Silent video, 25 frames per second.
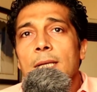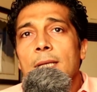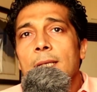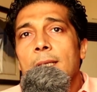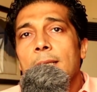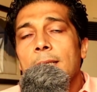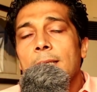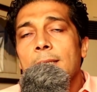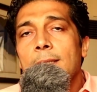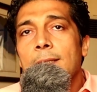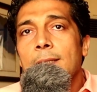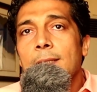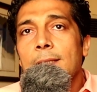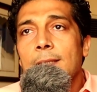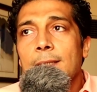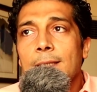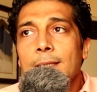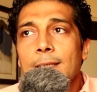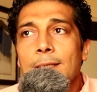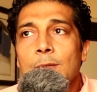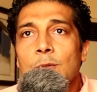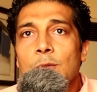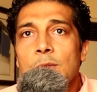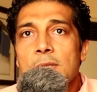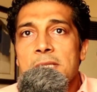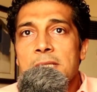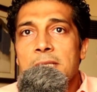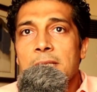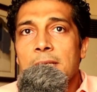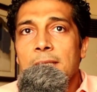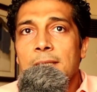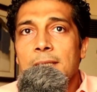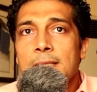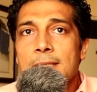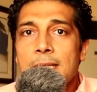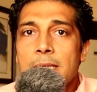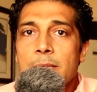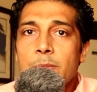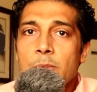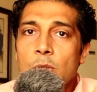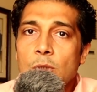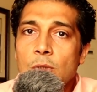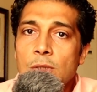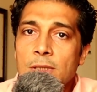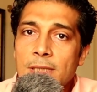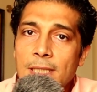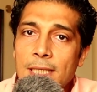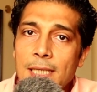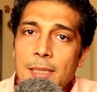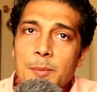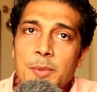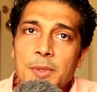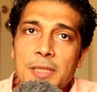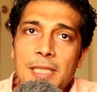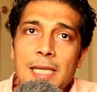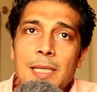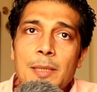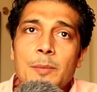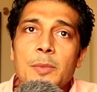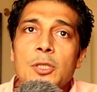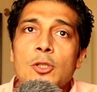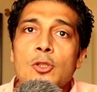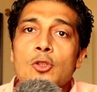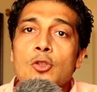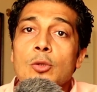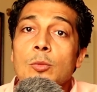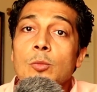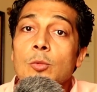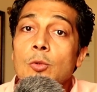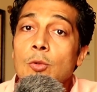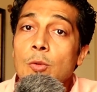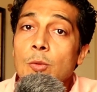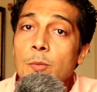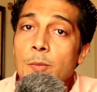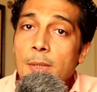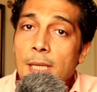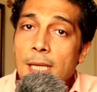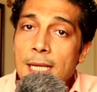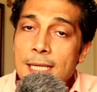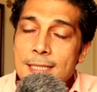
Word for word: لان الكوليستريديا زي ما قلت لك بتعمل سموم